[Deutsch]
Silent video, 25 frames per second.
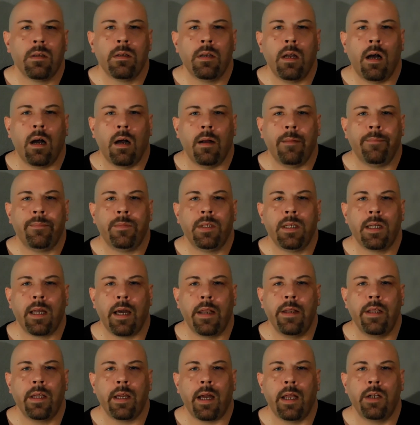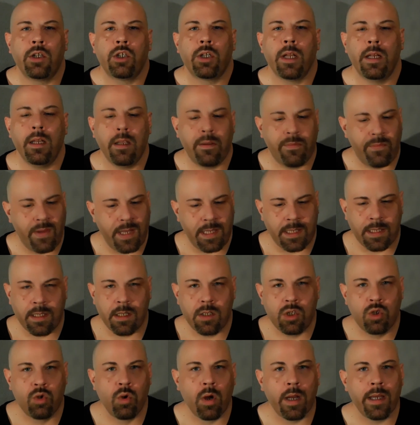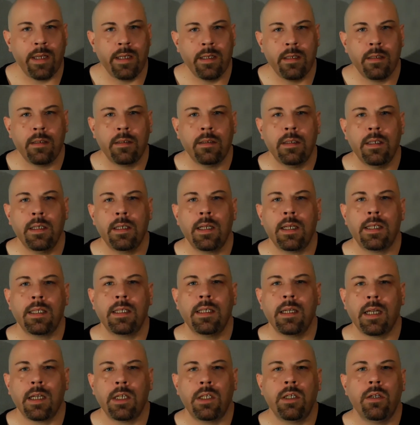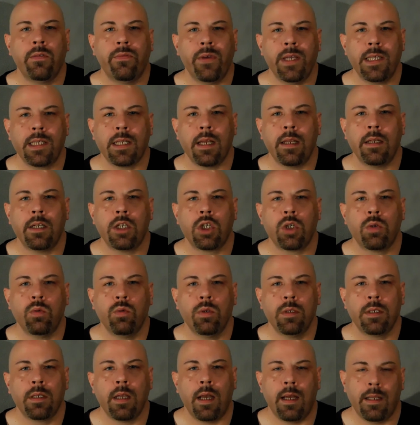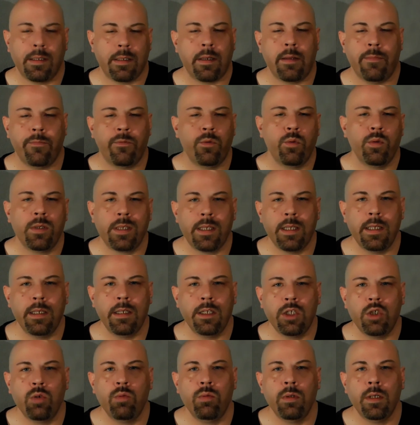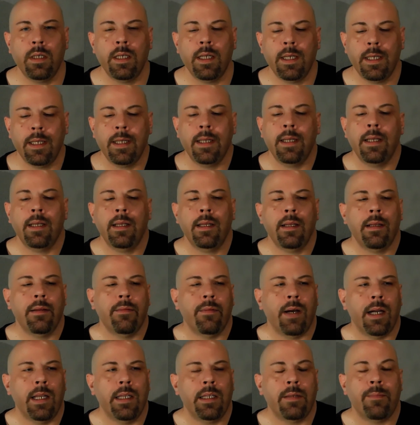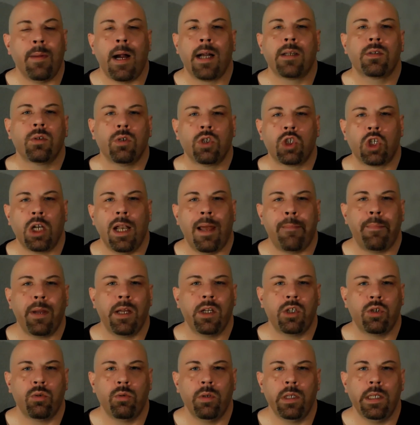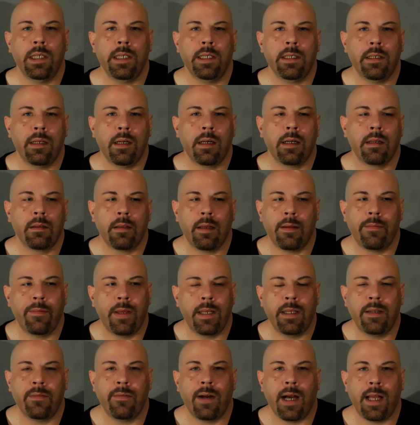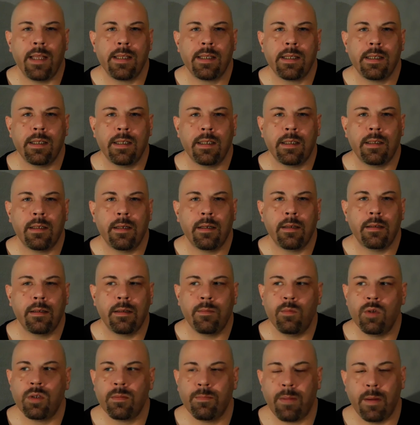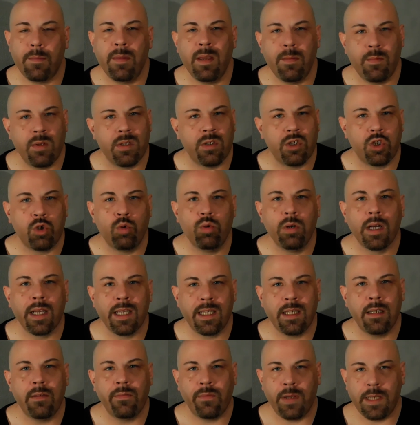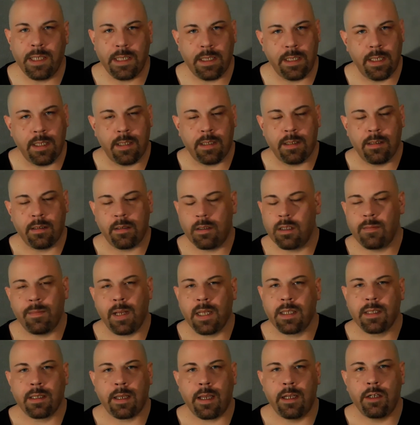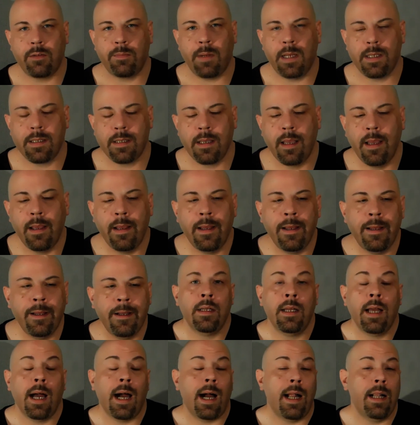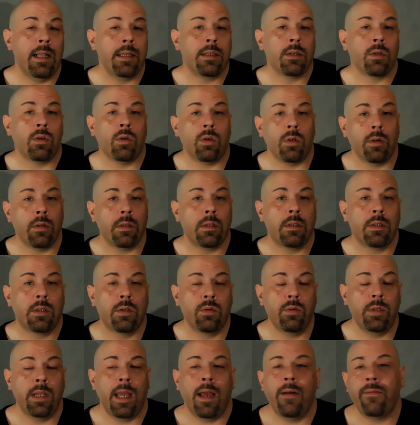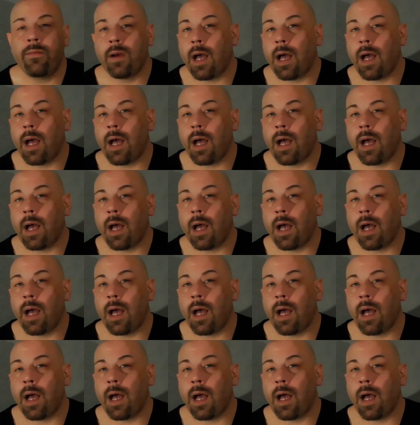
ja, die kann ich anständig fest zurren, ne, dass die richtig fest an den Schuhe, also am Fuß sind die Schuhe, weil ich mag so Schlapperschuhe nicht. Ne, da werde ich wahnsinnig. Ne. Die müssen bei mir müssen Schuhe richtig fest sitzen, sonst macht es keinen Spaß. Also zu der